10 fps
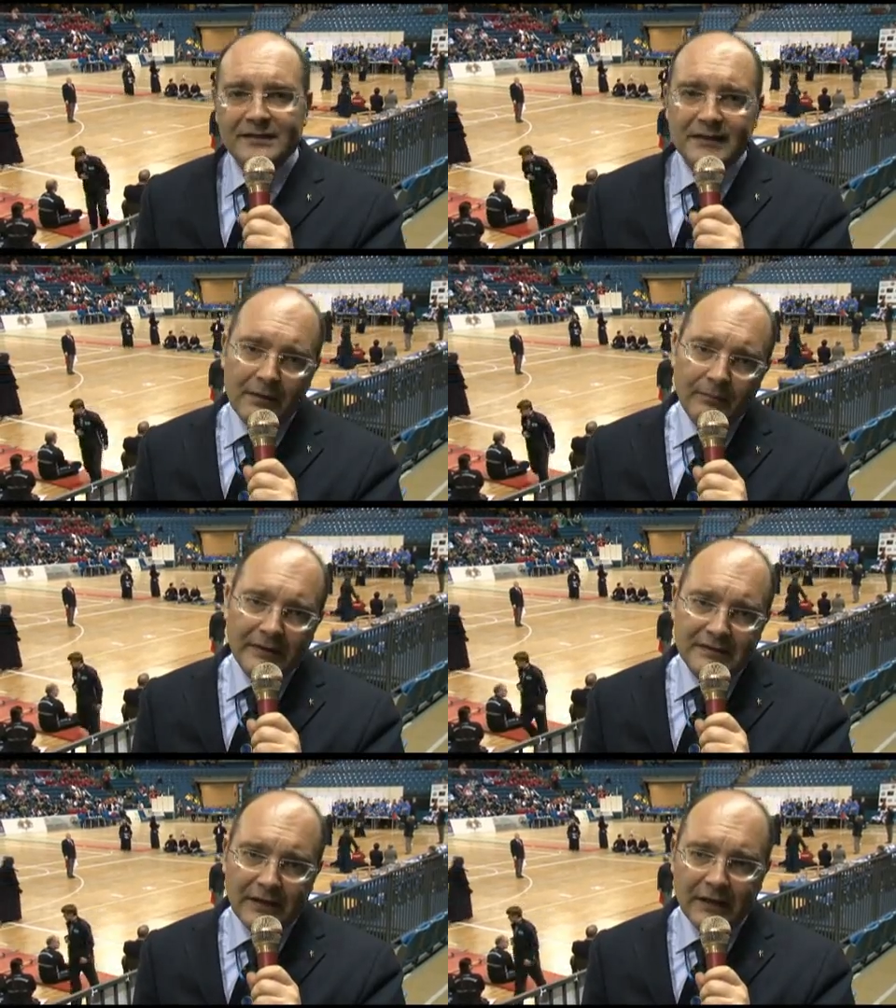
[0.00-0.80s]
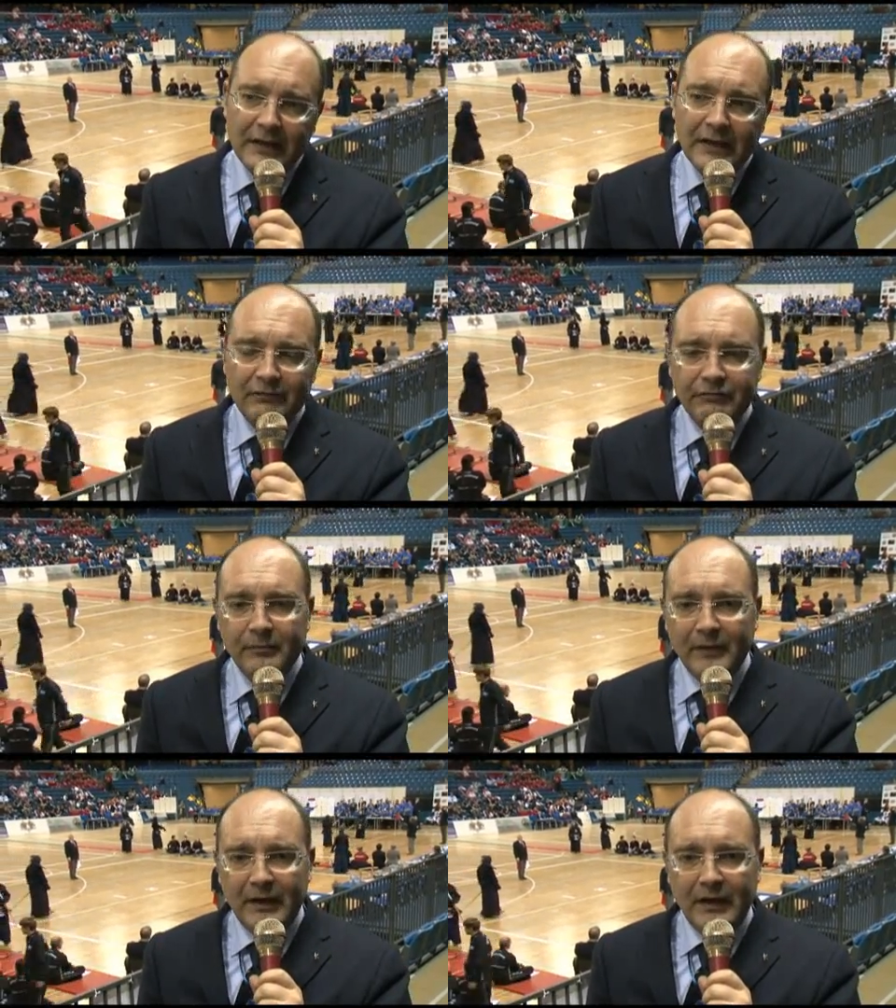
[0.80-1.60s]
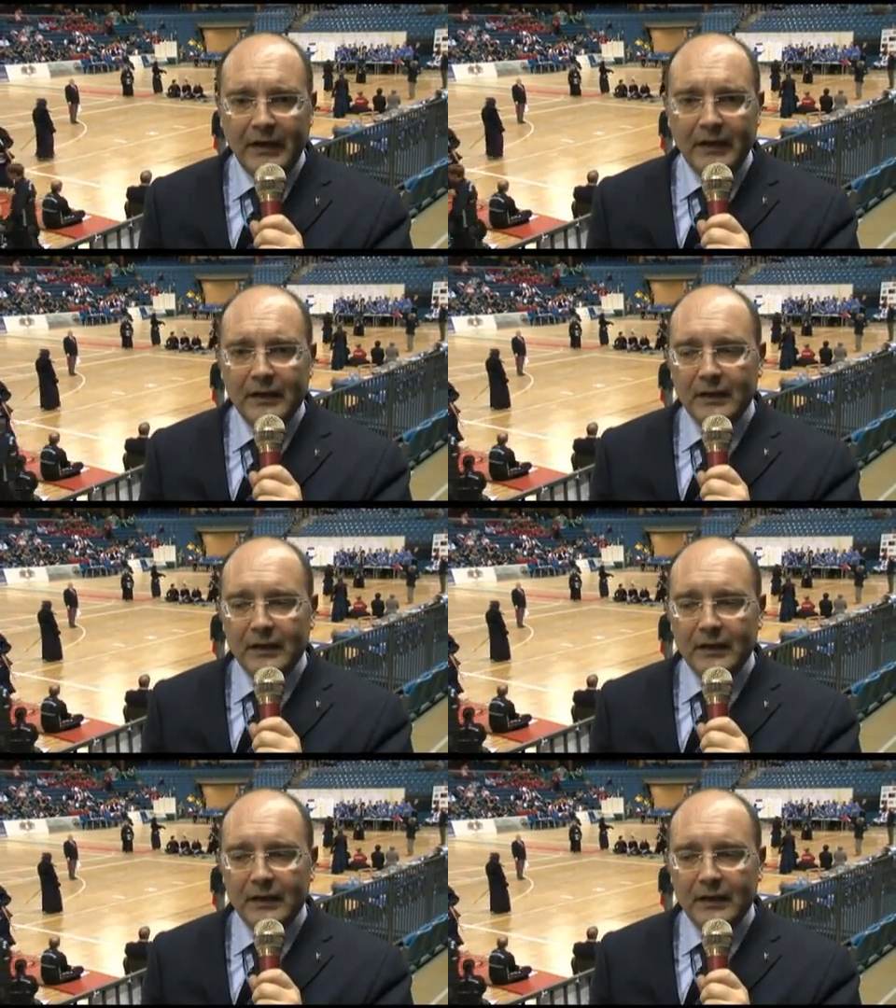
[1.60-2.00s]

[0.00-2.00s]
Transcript: sia maschili che femminili.